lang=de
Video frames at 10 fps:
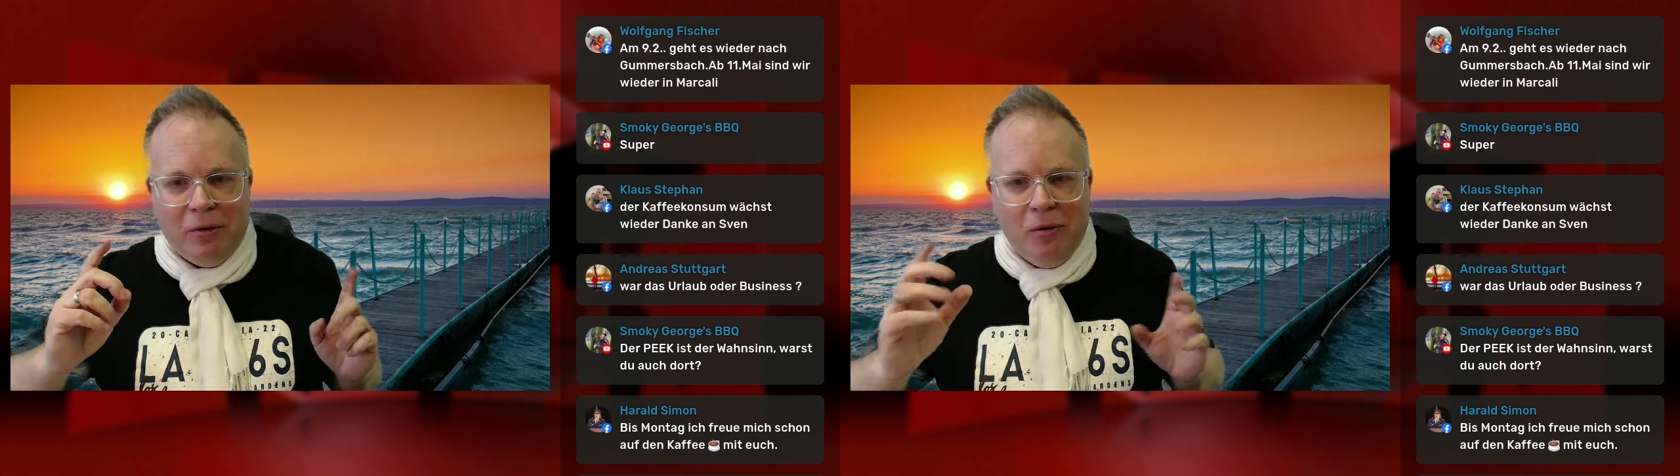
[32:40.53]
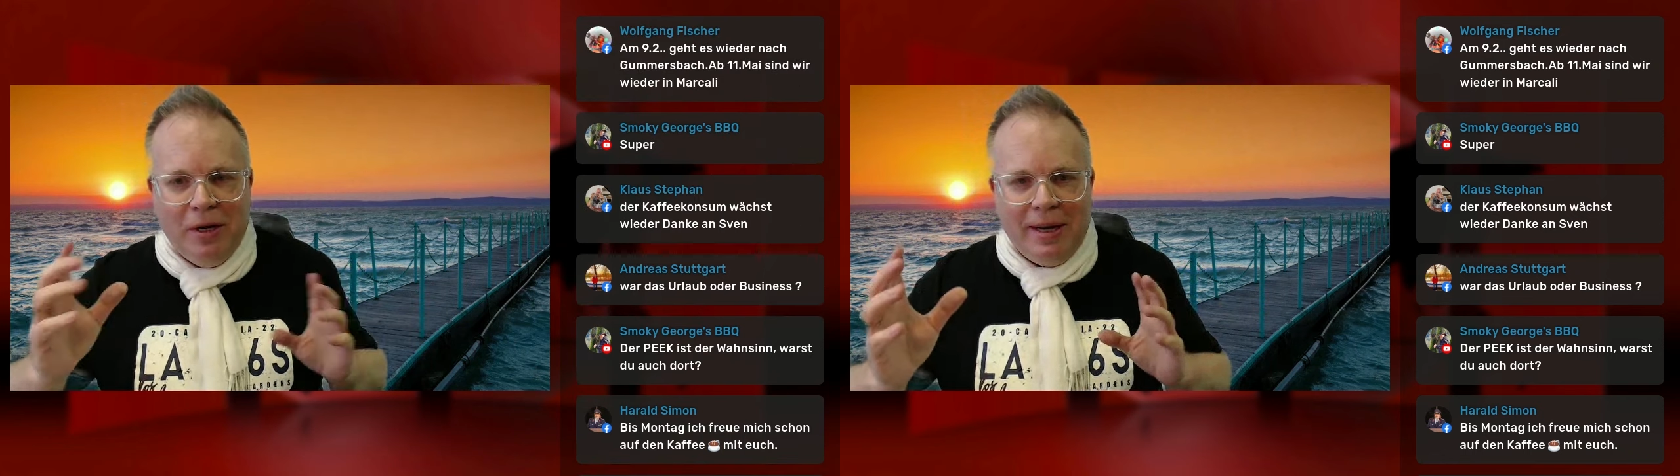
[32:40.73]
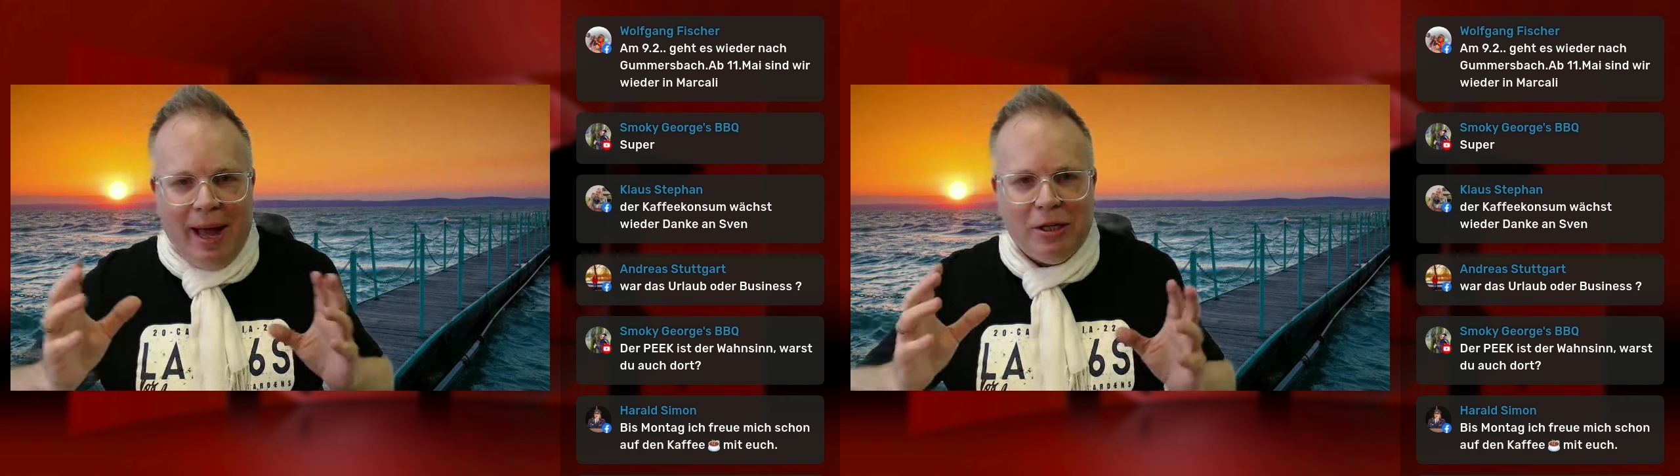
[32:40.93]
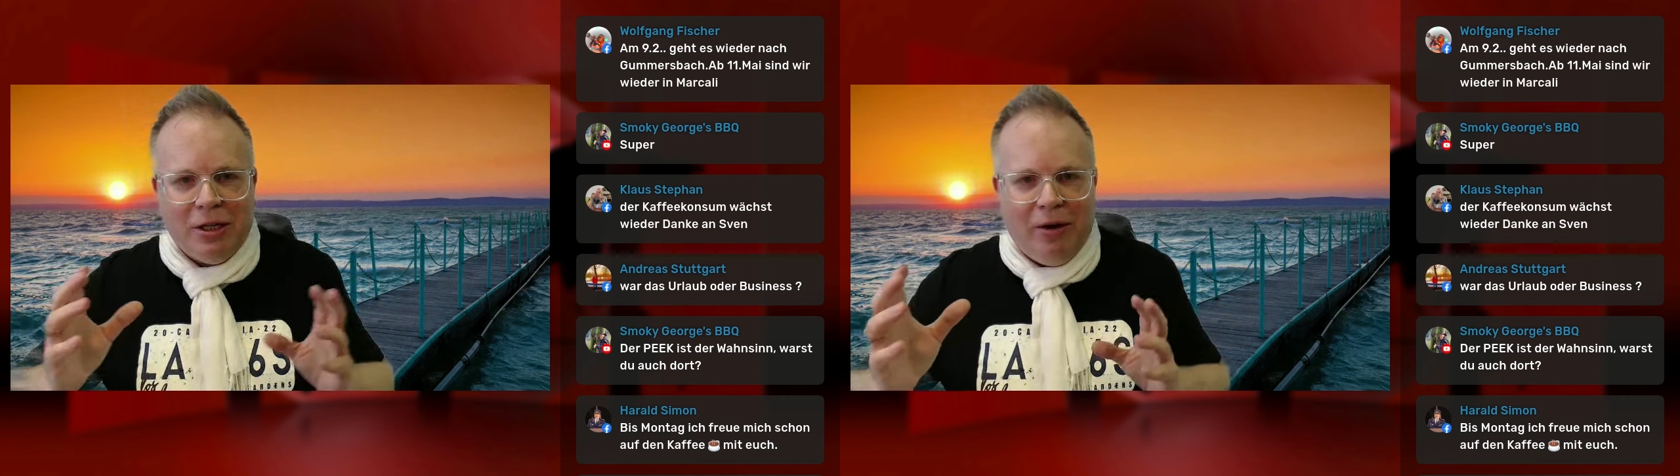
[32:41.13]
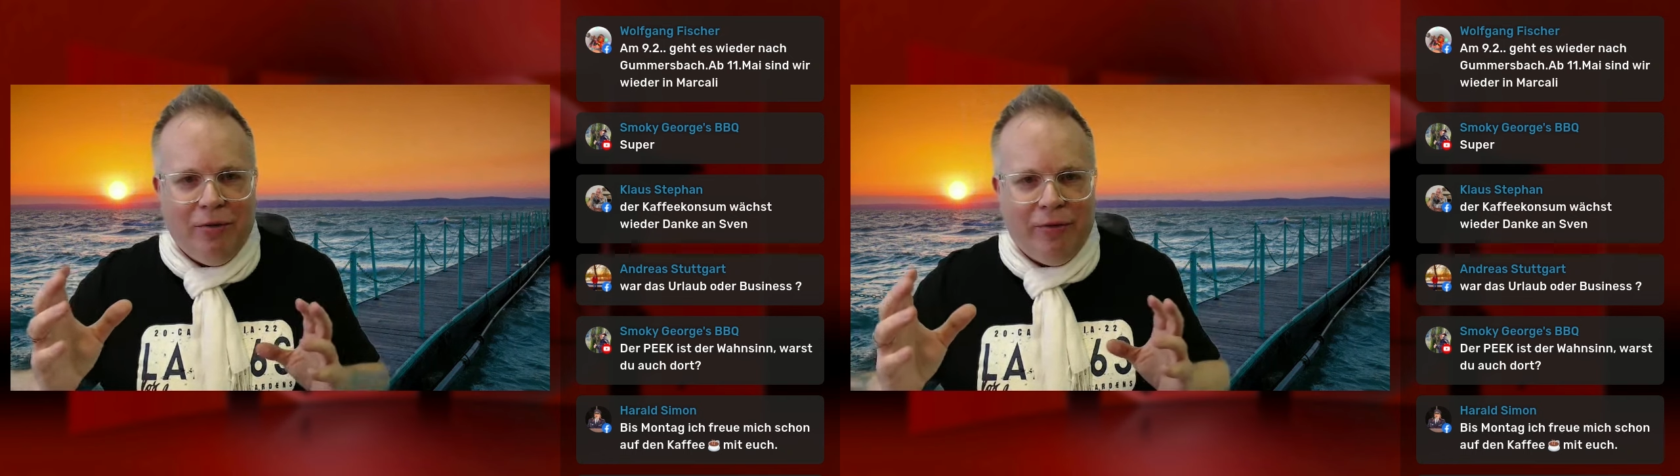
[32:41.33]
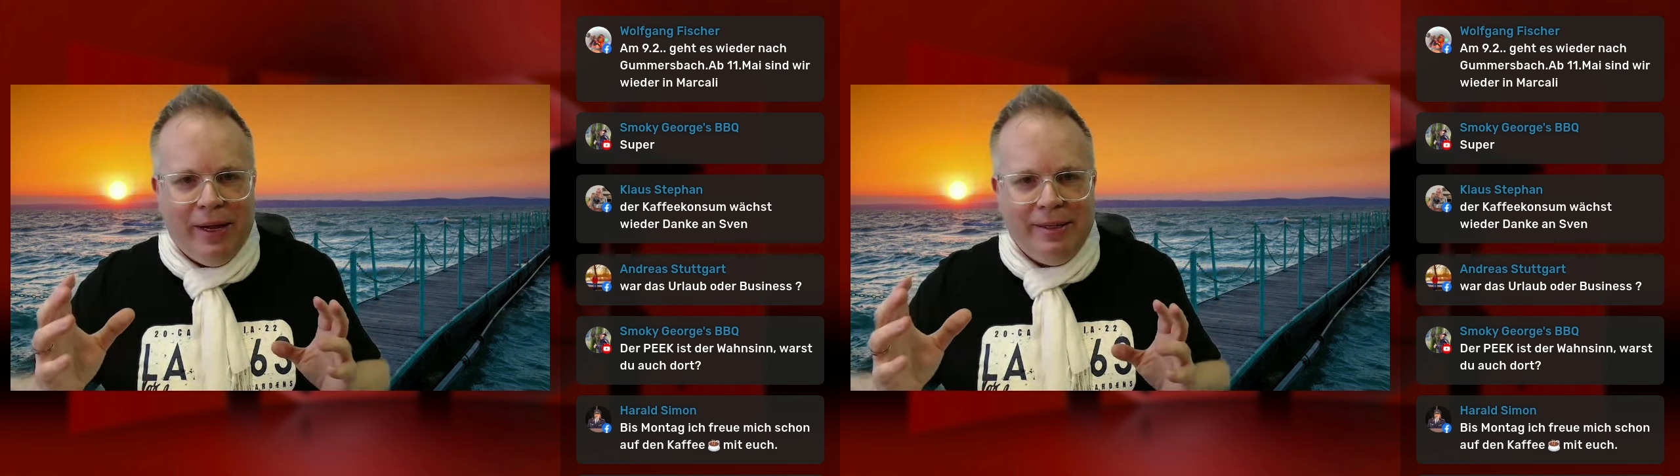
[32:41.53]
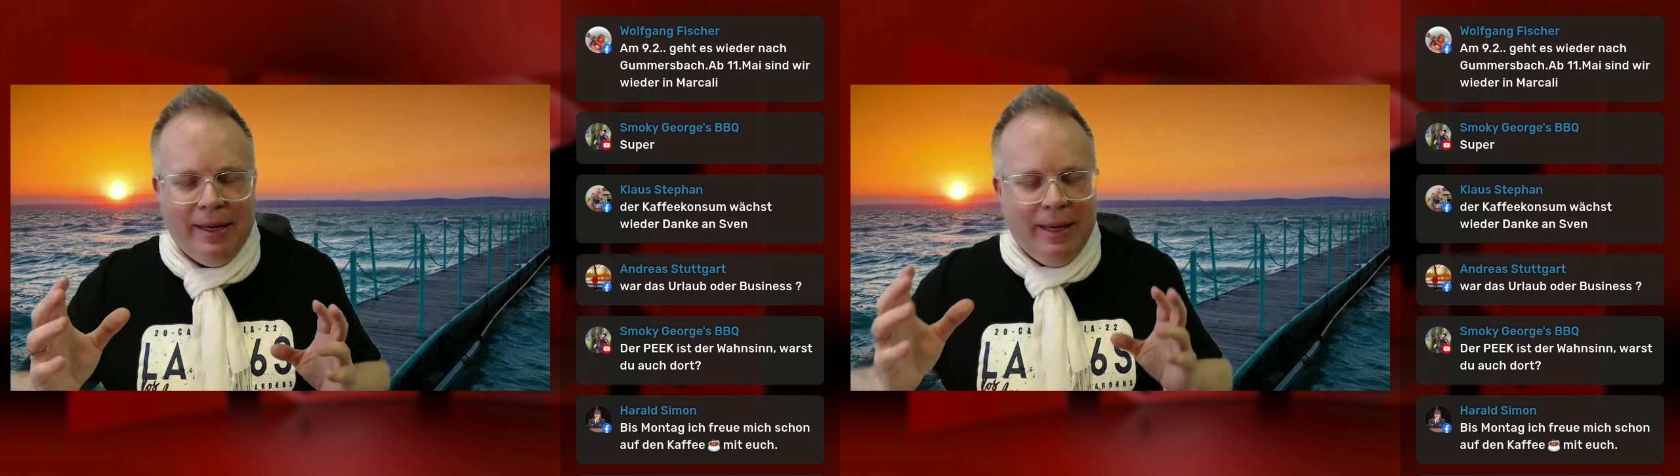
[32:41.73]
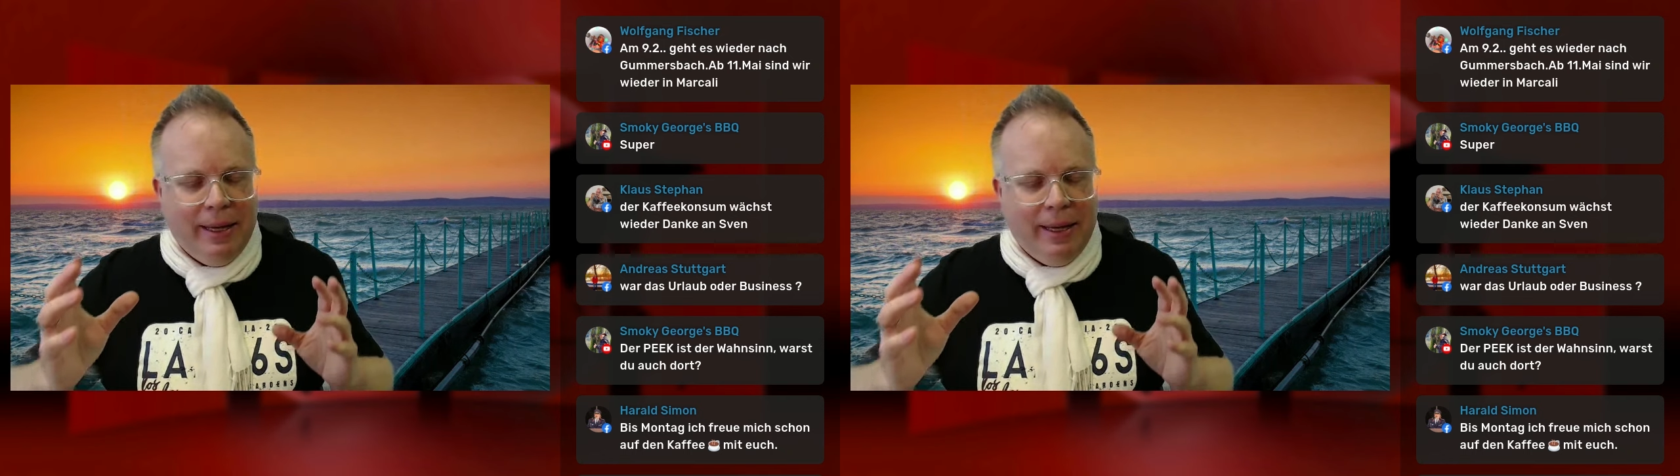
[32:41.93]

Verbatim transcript: kulinarisch auffällt,